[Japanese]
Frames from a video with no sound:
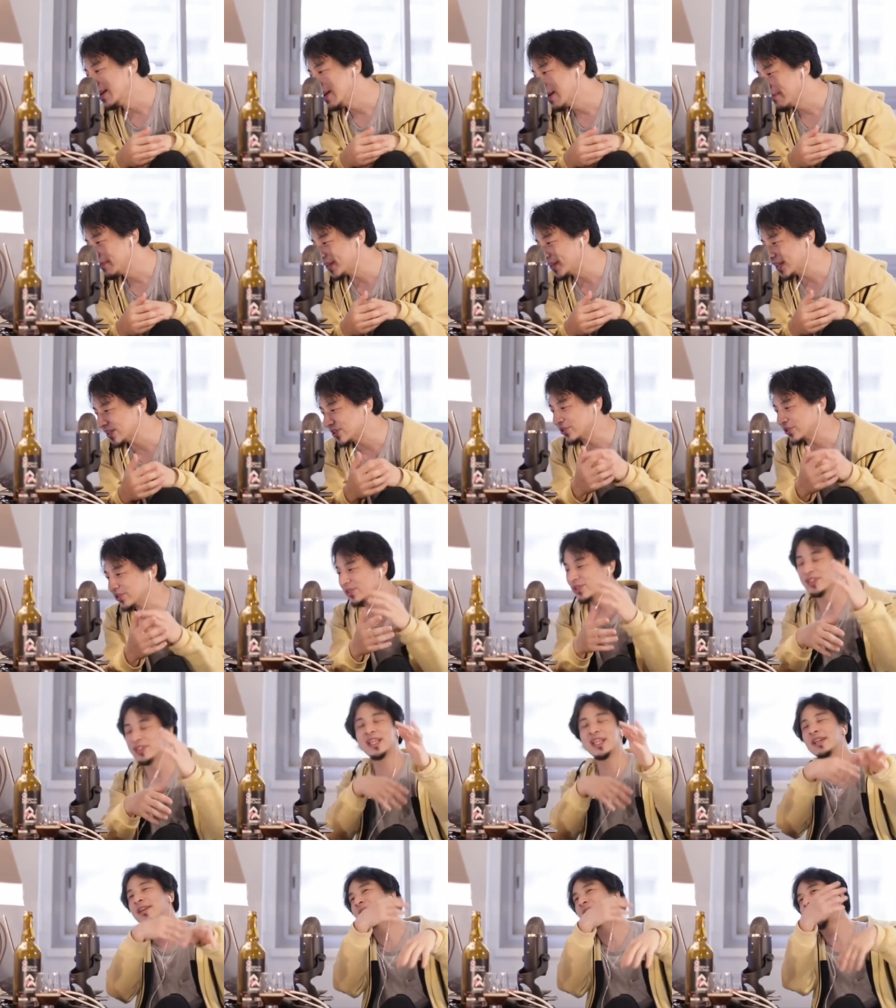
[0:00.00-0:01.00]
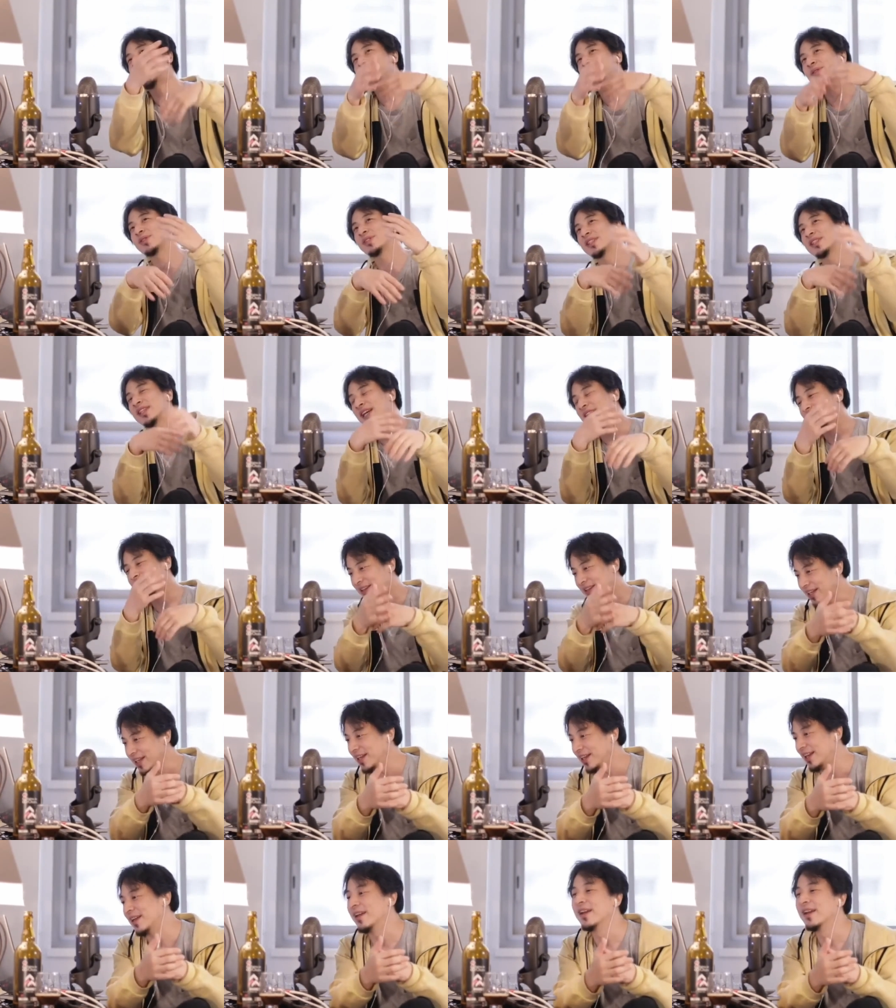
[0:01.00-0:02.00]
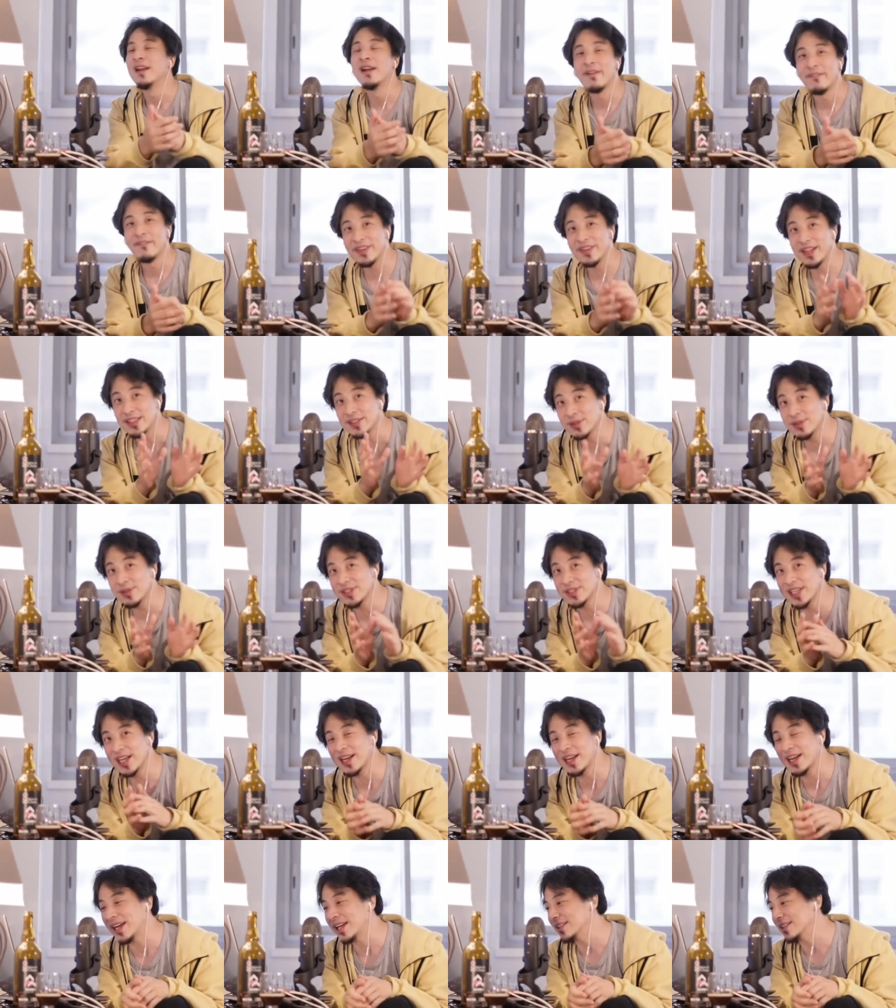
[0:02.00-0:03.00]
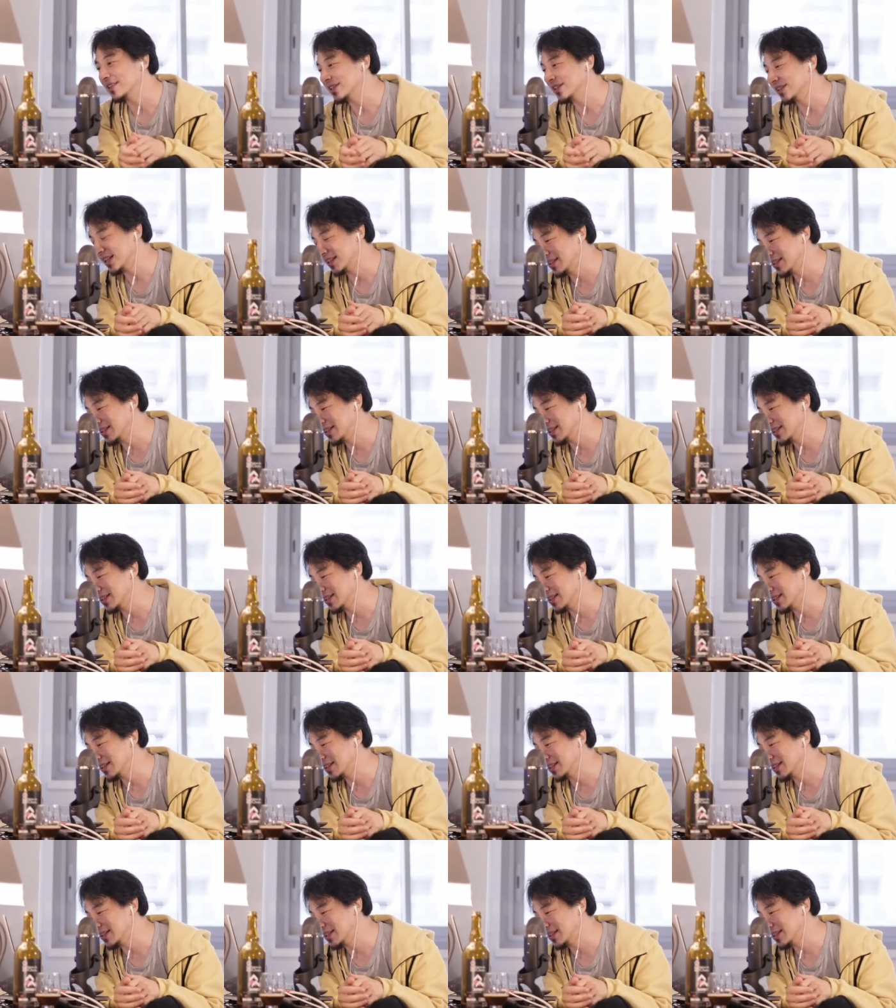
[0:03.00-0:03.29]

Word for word: で、じゅうにんぐらいと付き合って、で、その社会人で